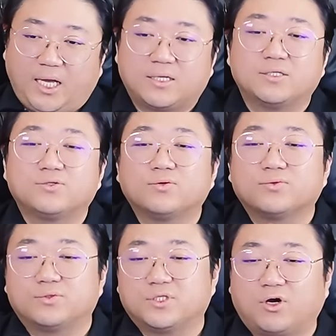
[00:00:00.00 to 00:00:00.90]
딱그
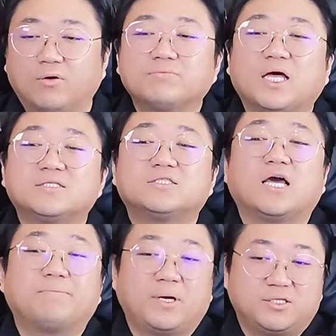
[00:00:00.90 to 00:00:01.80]
정도지 검단
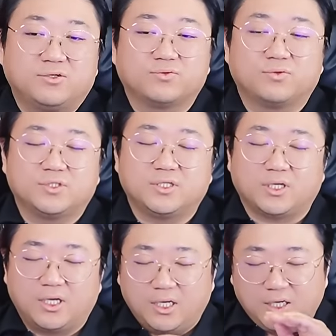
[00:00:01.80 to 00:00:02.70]
제압할
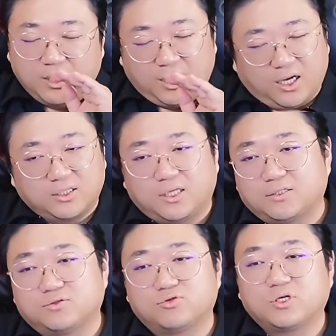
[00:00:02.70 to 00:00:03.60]
정도지 아
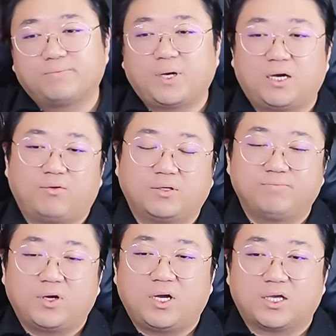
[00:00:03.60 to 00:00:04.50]
나는 주제 파악
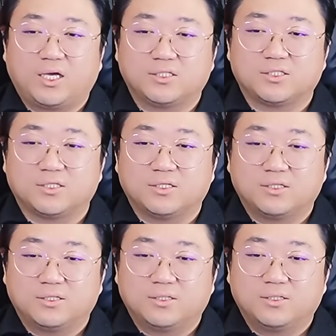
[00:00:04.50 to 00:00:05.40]
완벽하게 하지
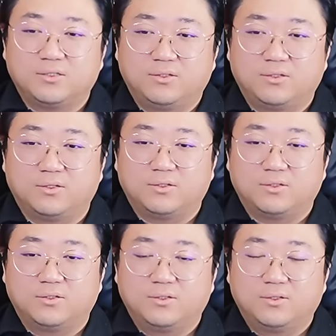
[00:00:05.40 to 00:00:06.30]
어